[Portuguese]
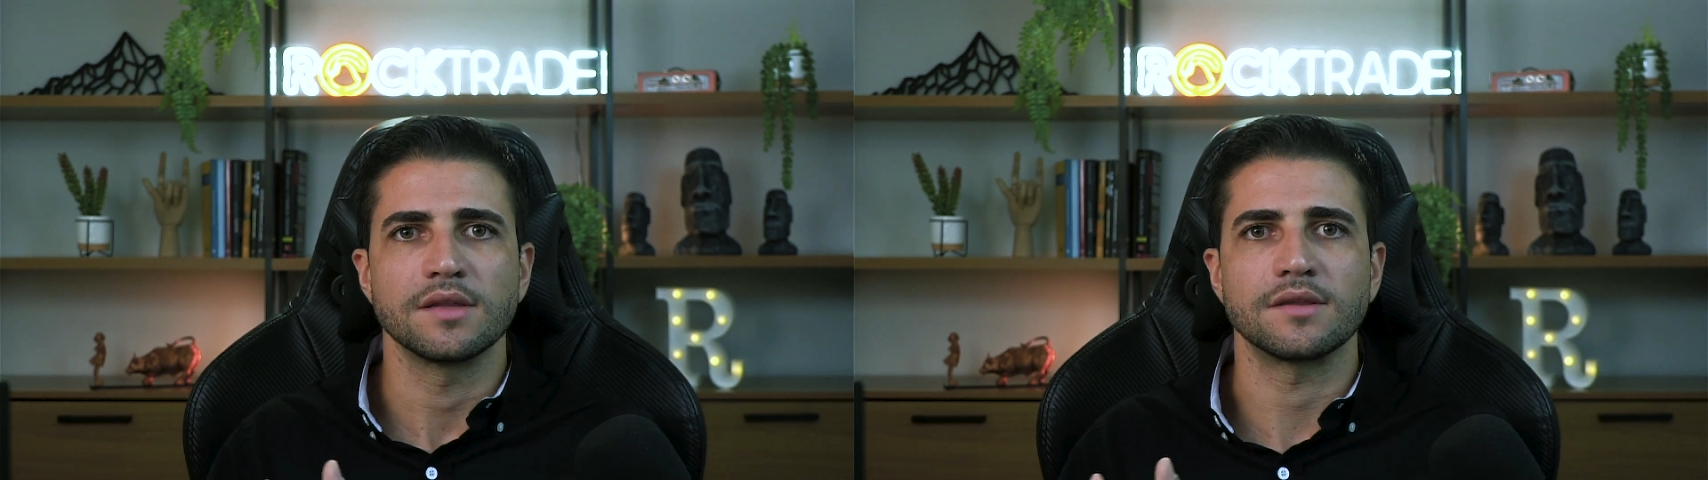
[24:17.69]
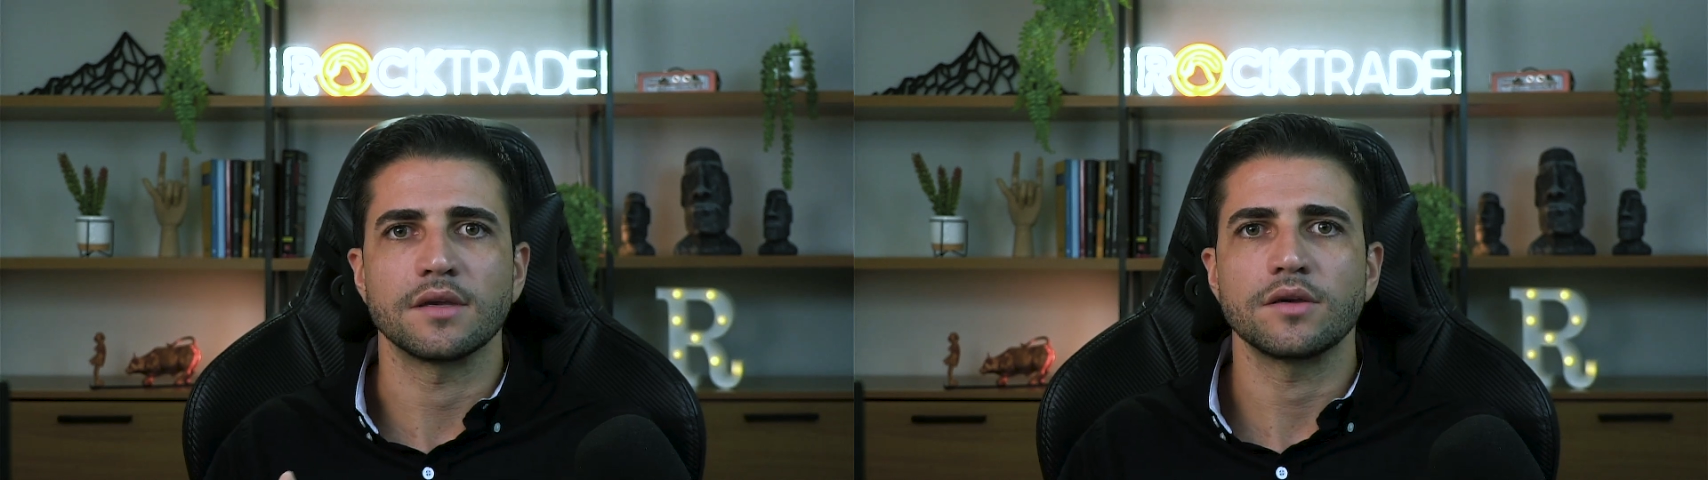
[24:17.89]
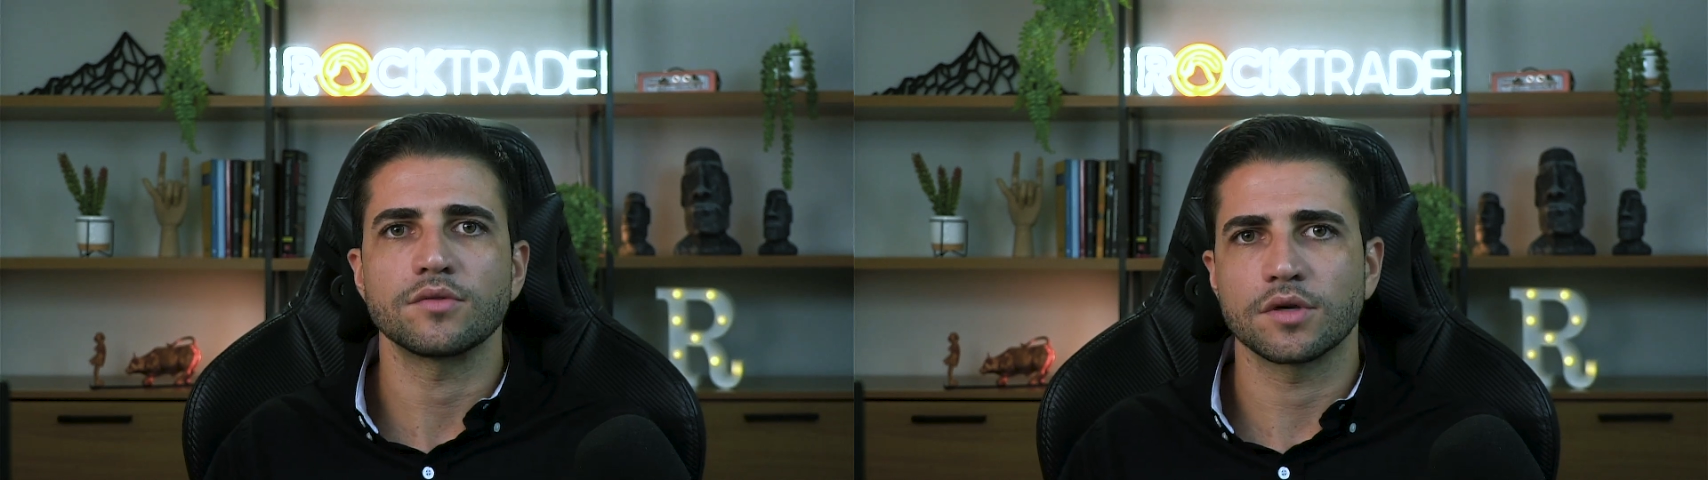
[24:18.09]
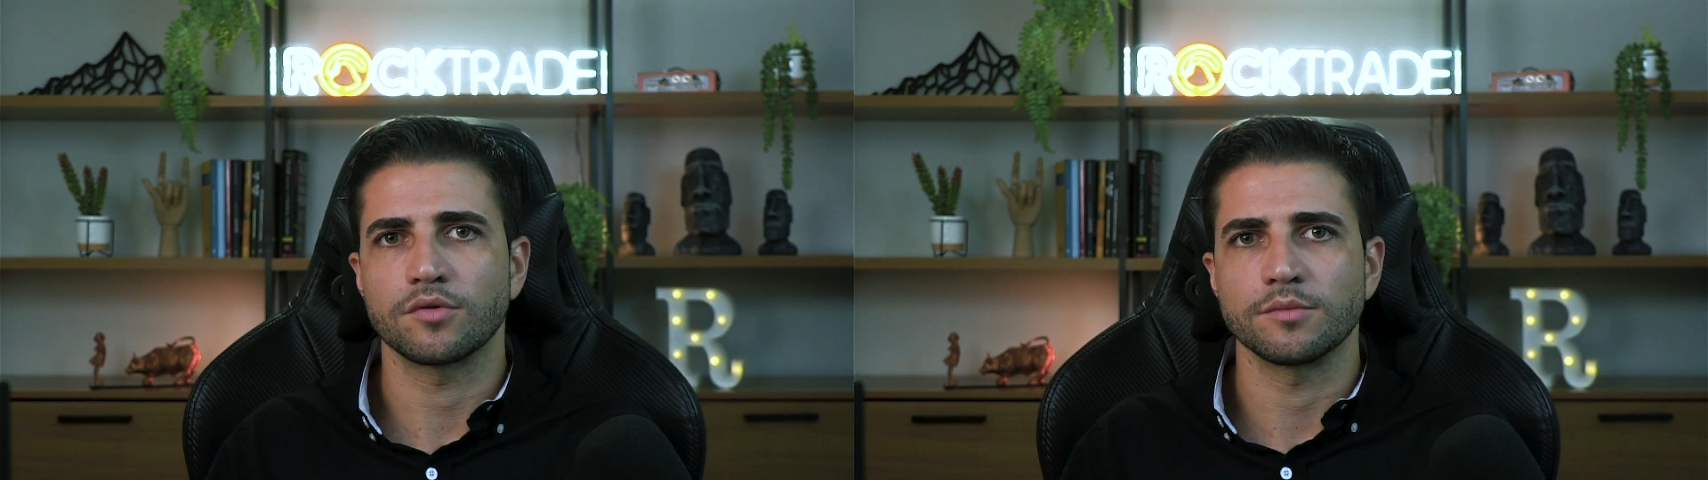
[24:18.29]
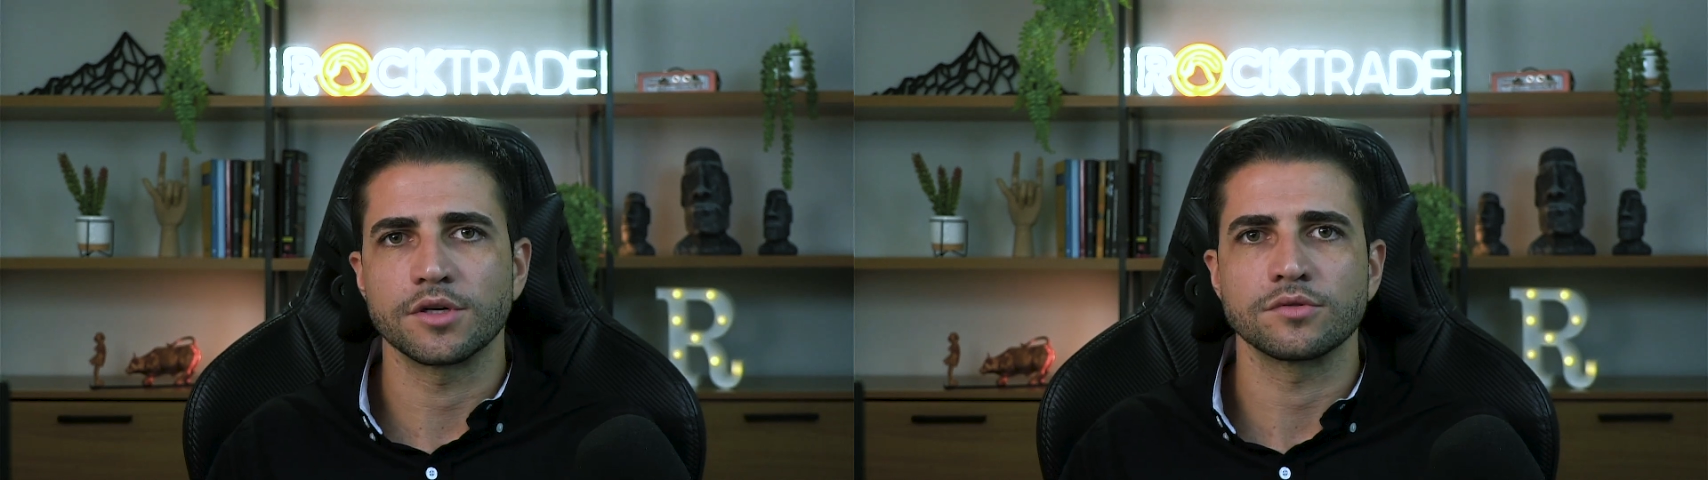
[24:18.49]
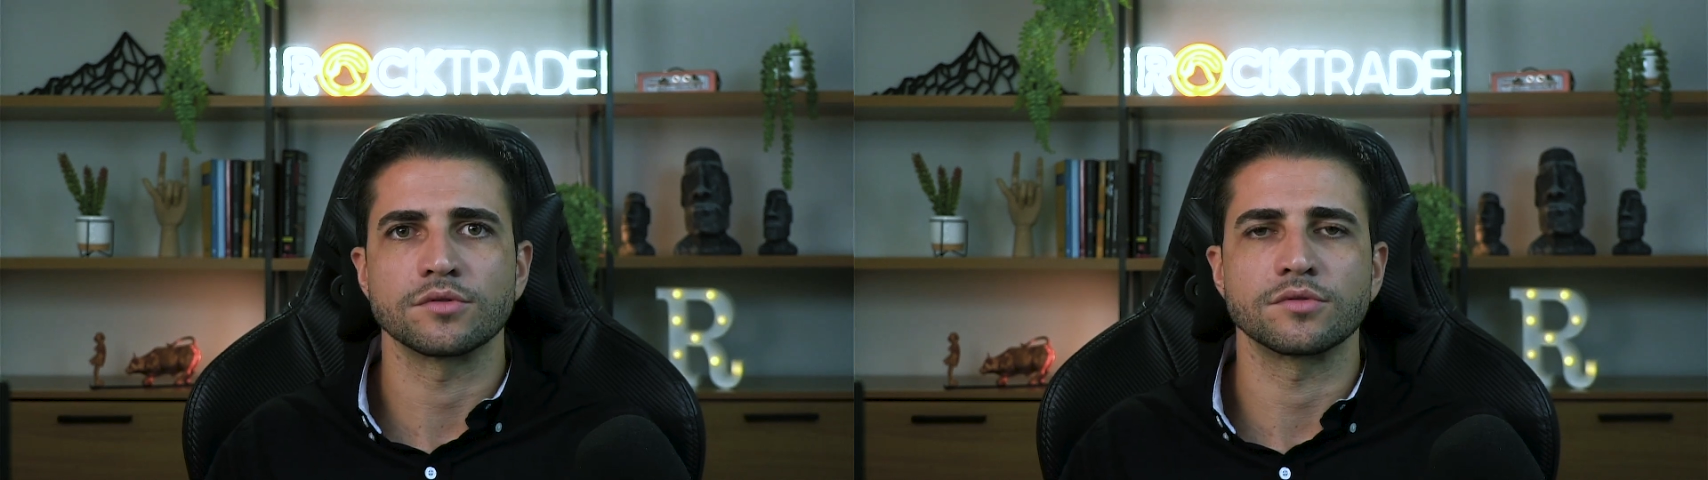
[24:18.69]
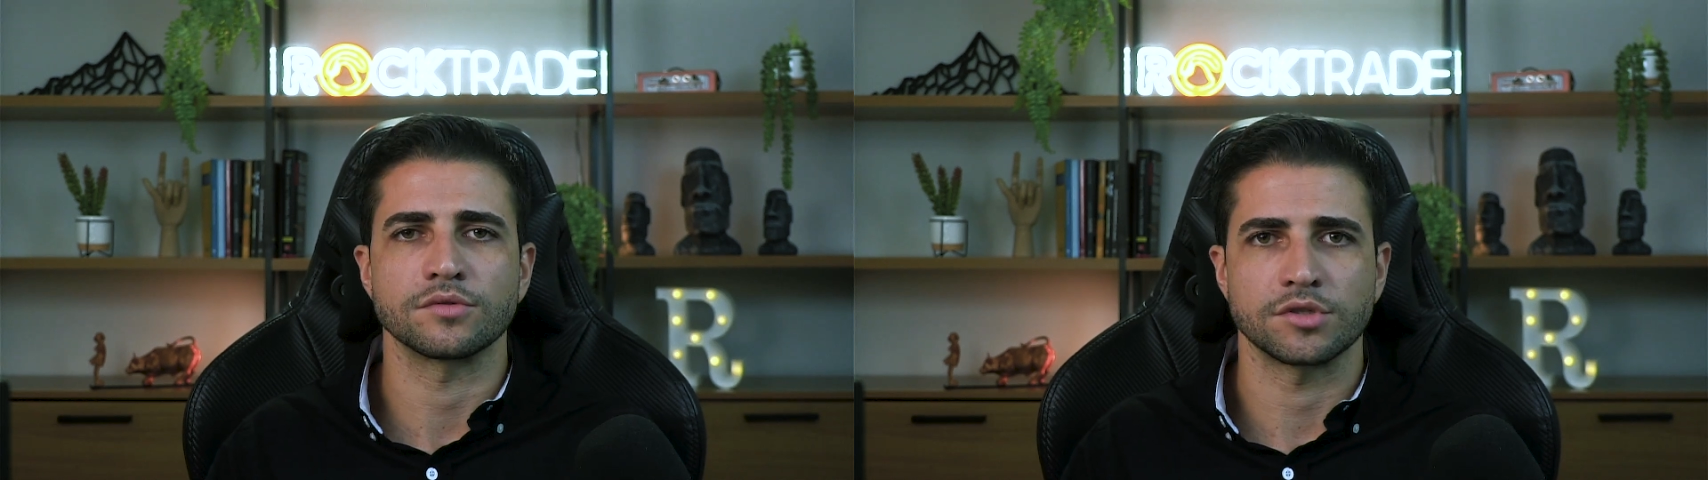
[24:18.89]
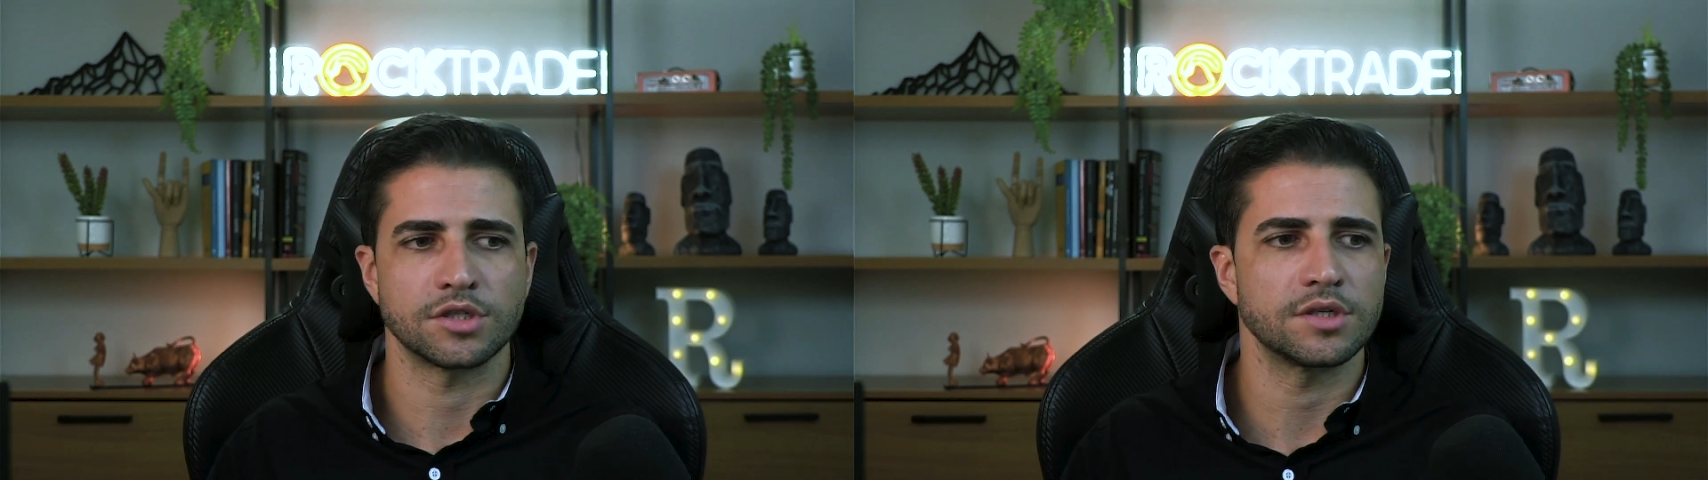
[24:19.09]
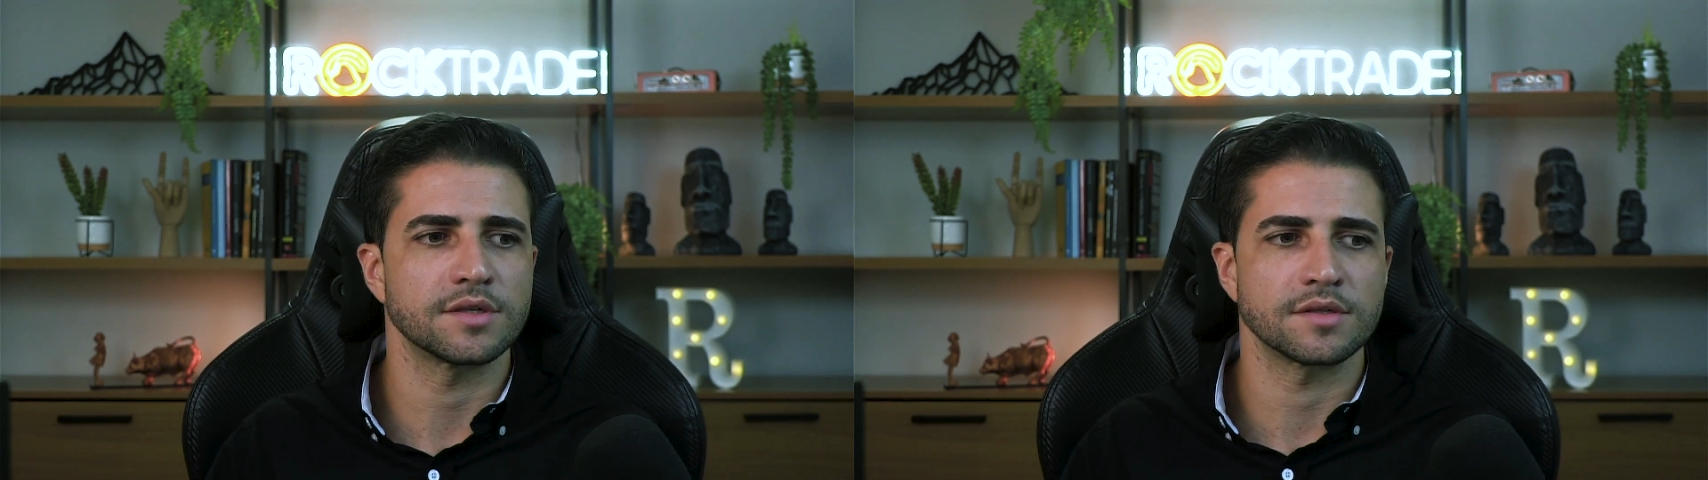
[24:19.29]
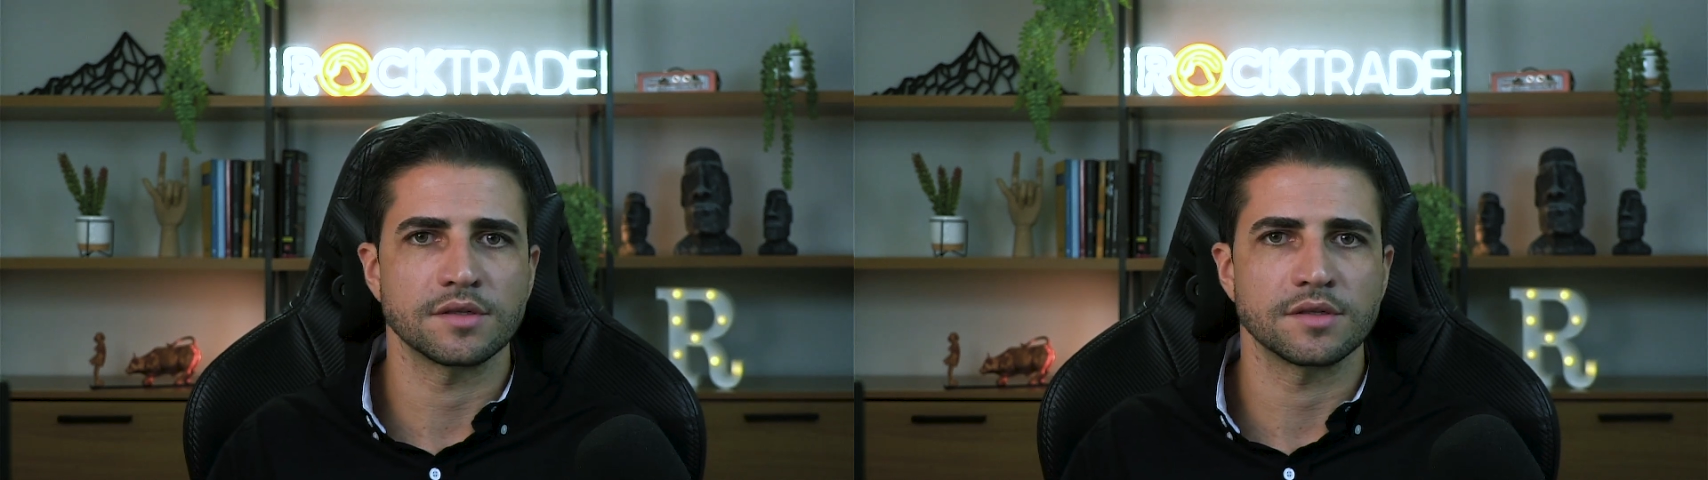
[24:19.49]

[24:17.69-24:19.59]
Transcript: tenham que comer todos os dias